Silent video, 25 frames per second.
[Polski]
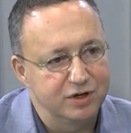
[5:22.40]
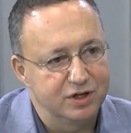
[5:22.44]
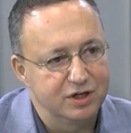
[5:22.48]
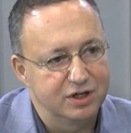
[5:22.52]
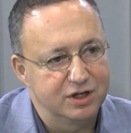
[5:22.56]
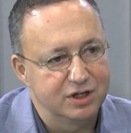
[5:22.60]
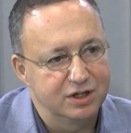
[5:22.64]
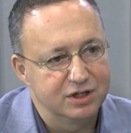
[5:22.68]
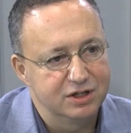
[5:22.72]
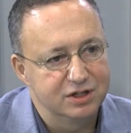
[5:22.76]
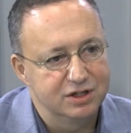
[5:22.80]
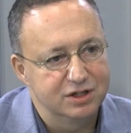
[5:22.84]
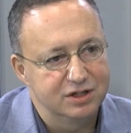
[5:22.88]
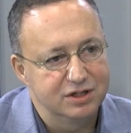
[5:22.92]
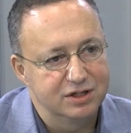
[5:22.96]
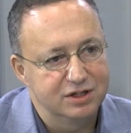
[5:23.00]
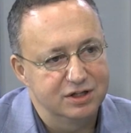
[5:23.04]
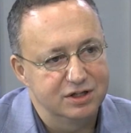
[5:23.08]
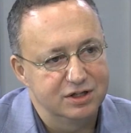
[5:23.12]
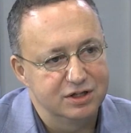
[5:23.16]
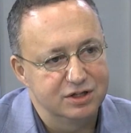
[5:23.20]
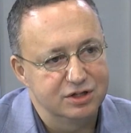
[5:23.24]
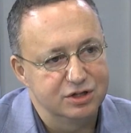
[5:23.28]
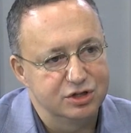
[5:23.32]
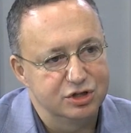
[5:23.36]
uwagę,
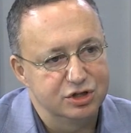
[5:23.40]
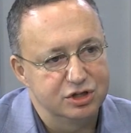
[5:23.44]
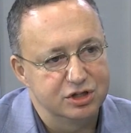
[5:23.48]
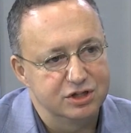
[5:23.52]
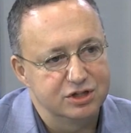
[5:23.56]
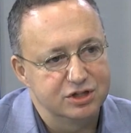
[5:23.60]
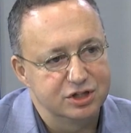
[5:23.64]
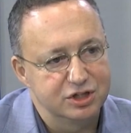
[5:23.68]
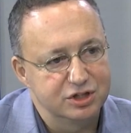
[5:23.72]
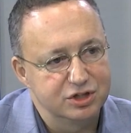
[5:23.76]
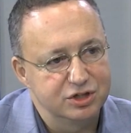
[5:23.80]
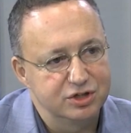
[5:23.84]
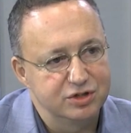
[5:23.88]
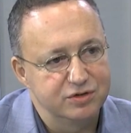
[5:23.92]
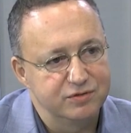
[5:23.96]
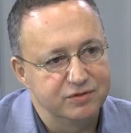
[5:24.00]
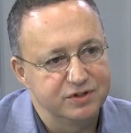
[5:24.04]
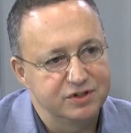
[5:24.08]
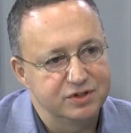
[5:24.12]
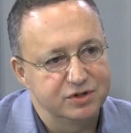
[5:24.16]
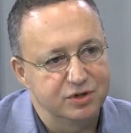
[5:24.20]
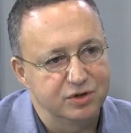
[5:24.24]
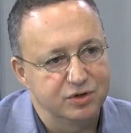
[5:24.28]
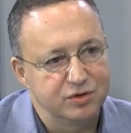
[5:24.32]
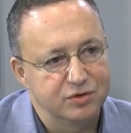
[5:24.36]
że część
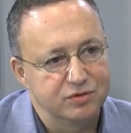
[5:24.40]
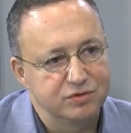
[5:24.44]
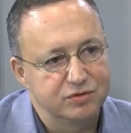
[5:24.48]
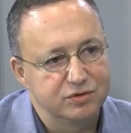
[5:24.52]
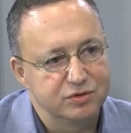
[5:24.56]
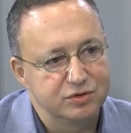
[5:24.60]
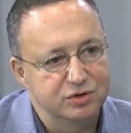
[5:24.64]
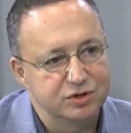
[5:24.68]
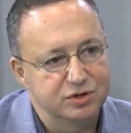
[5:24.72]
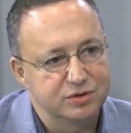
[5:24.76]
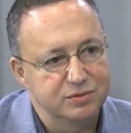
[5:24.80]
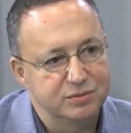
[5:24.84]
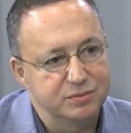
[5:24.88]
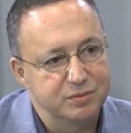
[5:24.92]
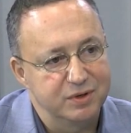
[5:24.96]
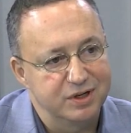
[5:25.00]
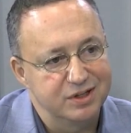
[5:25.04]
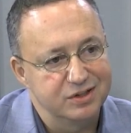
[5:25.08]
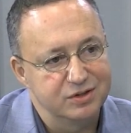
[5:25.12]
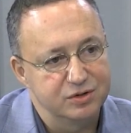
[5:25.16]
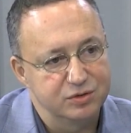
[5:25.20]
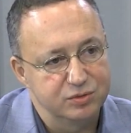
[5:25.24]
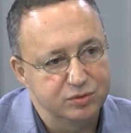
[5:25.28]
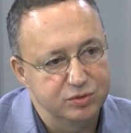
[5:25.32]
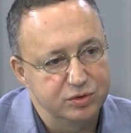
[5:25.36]
inwestorów, którzy
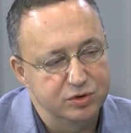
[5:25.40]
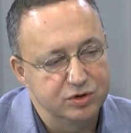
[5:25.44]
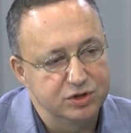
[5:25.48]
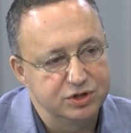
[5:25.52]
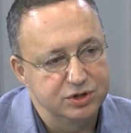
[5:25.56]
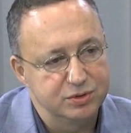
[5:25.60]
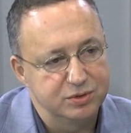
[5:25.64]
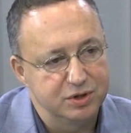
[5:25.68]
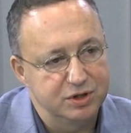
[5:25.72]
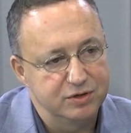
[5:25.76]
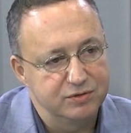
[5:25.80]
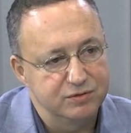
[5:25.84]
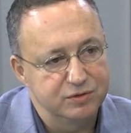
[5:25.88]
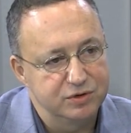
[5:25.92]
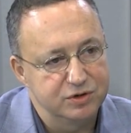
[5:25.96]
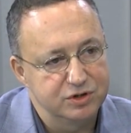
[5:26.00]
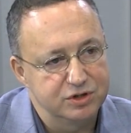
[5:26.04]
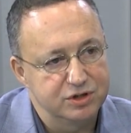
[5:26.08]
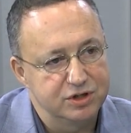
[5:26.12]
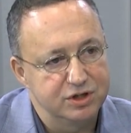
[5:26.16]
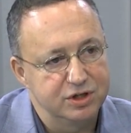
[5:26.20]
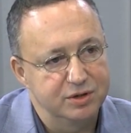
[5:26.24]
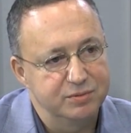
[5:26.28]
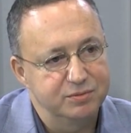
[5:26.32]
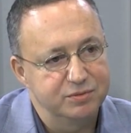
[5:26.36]
bardzo długo działali w
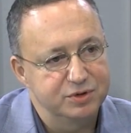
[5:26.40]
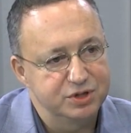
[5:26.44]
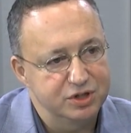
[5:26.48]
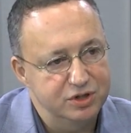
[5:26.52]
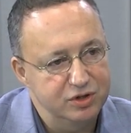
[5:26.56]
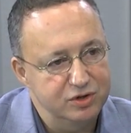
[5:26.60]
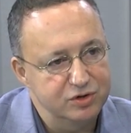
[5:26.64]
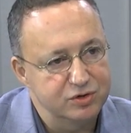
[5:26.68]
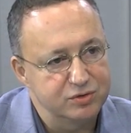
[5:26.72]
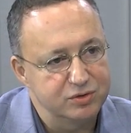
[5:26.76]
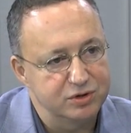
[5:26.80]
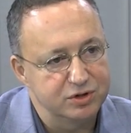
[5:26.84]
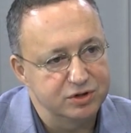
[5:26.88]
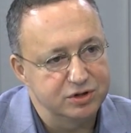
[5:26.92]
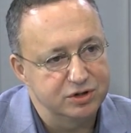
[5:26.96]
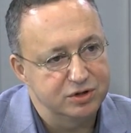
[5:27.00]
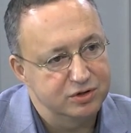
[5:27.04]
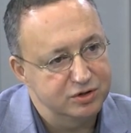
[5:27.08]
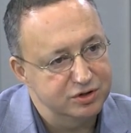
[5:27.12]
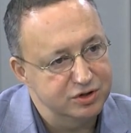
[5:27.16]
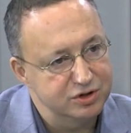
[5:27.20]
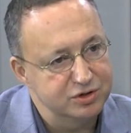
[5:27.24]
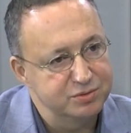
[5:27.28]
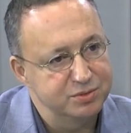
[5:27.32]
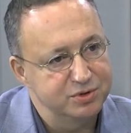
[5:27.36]
Olsztynie, przeniosła się
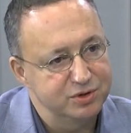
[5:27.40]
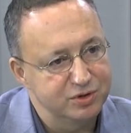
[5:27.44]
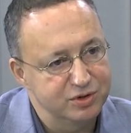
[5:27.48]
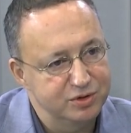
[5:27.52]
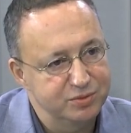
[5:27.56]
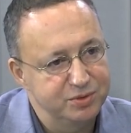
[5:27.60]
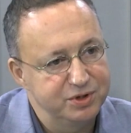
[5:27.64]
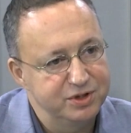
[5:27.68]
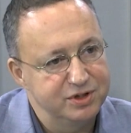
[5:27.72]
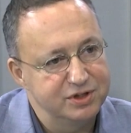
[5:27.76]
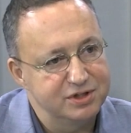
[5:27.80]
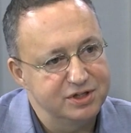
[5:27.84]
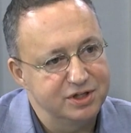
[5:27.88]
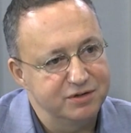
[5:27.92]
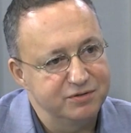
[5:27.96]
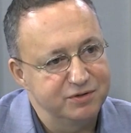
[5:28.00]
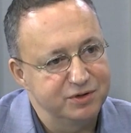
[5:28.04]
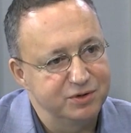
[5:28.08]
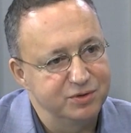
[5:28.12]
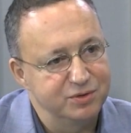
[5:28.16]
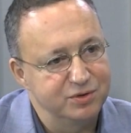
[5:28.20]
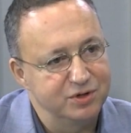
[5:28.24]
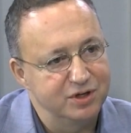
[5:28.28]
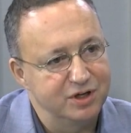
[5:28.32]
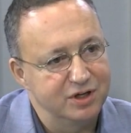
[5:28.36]
chociażby do gminy
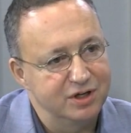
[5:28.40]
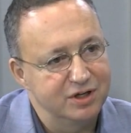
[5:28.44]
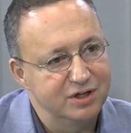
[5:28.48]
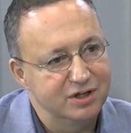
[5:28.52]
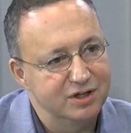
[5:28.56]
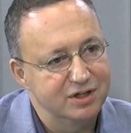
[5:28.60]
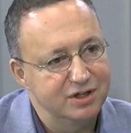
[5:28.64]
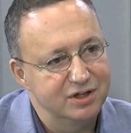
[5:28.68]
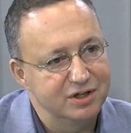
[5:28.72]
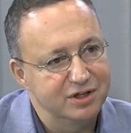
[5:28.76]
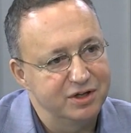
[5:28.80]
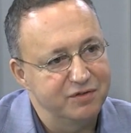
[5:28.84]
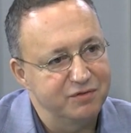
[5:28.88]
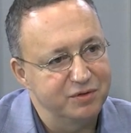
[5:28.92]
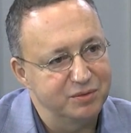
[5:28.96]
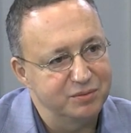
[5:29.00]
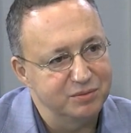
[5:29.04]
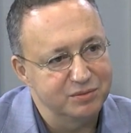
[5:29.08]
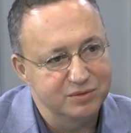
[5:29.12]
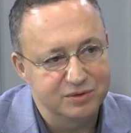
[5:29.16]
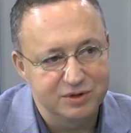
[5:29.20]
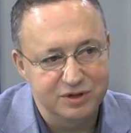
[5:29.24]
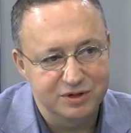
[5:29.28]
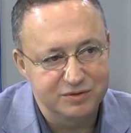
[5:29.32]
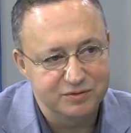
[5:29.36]
Stawiguna. Nie
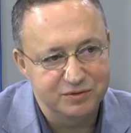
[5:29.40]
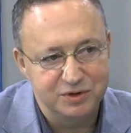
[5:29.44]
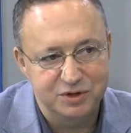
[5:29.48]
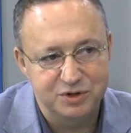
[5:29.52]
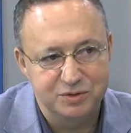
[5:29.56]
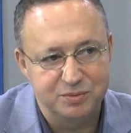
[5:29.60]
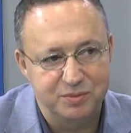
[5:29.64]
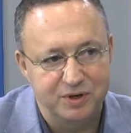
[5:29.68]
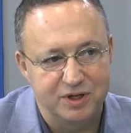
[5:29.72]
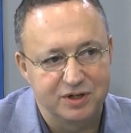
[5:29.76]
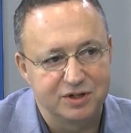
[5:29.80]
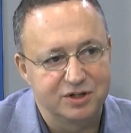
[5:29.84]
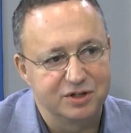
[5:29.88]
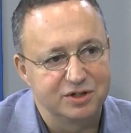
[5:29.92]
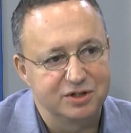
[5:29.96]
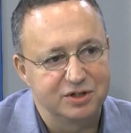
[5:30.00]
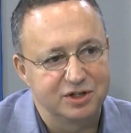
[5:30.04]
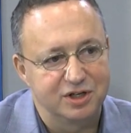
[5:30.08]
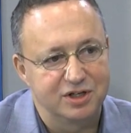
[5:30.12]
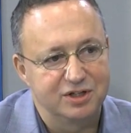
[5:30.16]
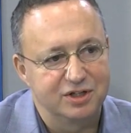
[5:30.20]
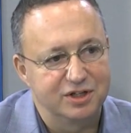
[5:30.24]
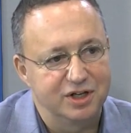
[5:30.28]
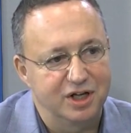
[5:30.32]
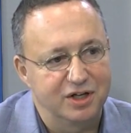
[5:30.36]
wiem, widzi pan ten
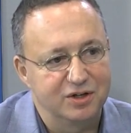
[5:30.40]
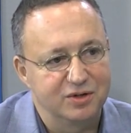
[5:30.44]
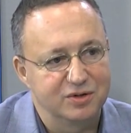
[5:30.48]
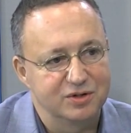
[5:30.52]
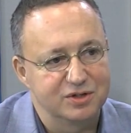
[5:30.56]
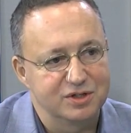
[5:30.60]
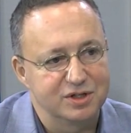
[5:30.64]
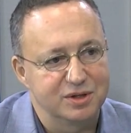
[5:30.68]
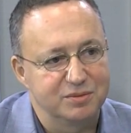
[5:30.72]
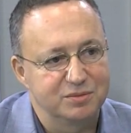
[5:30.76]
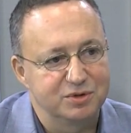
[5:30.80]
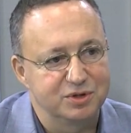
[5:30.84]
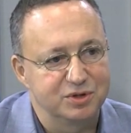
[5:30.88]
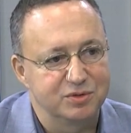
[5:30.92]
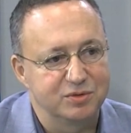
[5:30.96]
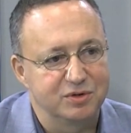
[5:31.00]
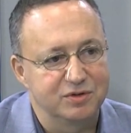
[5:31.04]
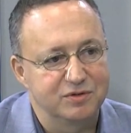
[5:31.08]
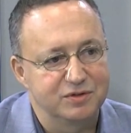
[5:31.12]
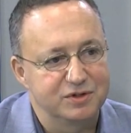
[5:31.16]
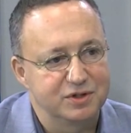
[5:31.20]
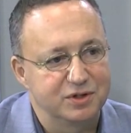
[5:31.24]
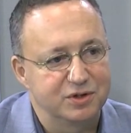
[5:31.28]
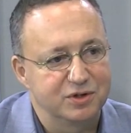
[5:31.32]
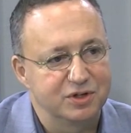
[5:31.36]
trend jadąc na
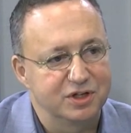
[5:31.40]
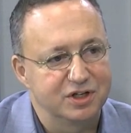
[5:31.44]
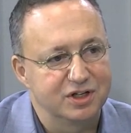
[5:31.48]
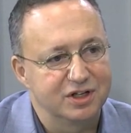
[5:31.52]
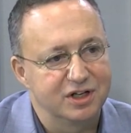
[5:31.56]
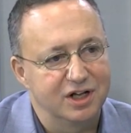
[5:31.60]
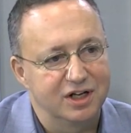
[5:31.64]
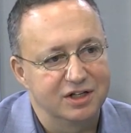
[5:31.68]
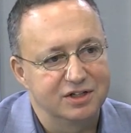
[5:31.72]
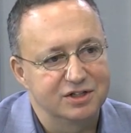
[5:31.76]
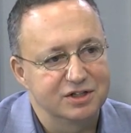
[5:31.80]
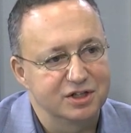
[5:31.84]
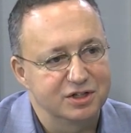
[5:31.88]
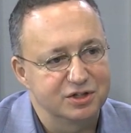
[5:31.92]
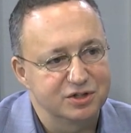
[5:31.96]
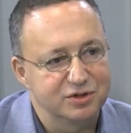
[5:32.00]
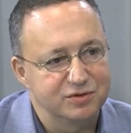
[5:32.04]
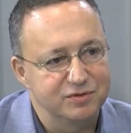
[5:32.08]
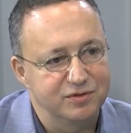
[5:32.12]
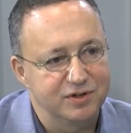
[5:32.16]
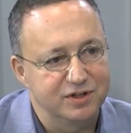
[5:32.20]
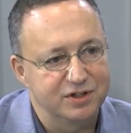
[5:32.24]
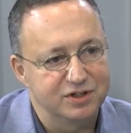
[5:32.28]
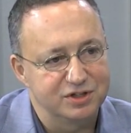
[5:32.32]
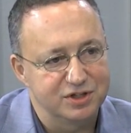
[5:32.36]
przykład w stronę Gdańska
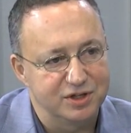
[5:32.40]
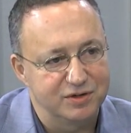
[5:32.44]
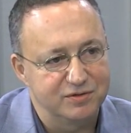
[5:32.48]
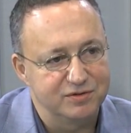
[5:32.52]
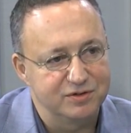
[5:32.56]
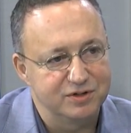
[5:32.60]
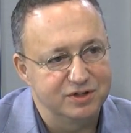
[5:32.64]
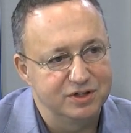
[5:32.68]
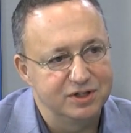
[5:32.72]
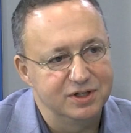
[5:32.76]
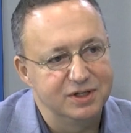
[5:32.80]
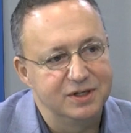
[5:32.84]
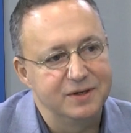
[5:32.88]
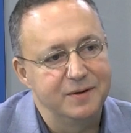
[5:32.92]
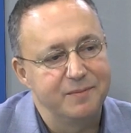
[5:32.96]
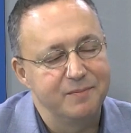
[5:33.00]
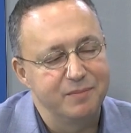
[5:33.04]
czy Warszawy